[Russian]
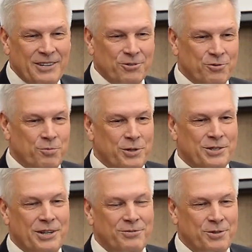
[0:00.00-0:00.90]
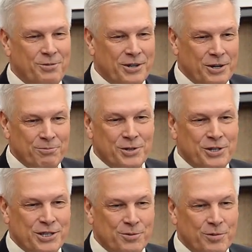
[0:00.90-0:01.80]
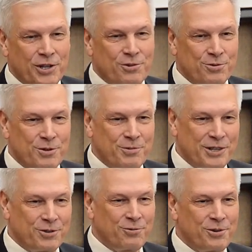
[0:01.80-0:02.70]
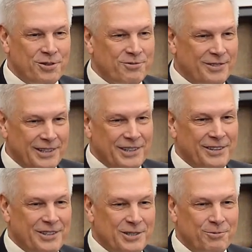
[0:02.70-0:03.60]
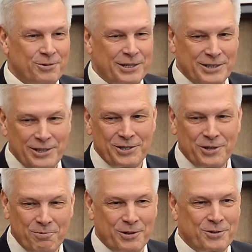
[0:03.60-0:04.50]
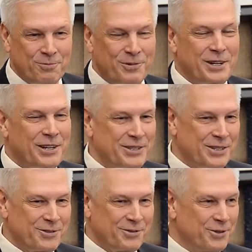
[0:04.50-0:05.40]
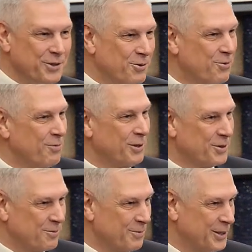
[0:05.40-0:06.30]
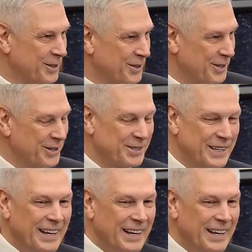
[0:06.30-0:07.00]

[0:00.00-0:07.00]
Вот вы представьте себе, как мы сейчас с белорусами конкурировали, если бы у нас личные подсобные хозяйства, у них комплексы были, интересно.